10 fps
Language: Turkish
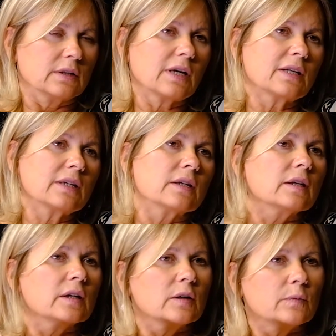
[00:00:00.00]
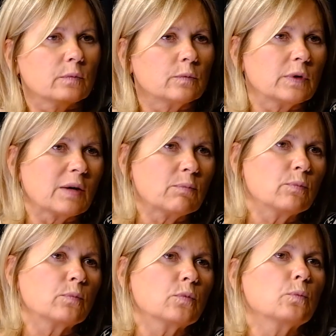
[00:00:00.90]
Yani hep
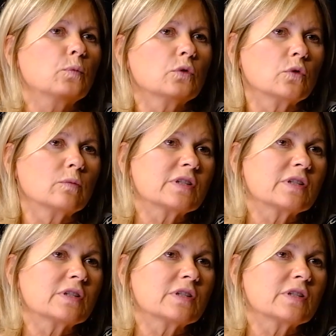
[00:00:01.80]
bu tür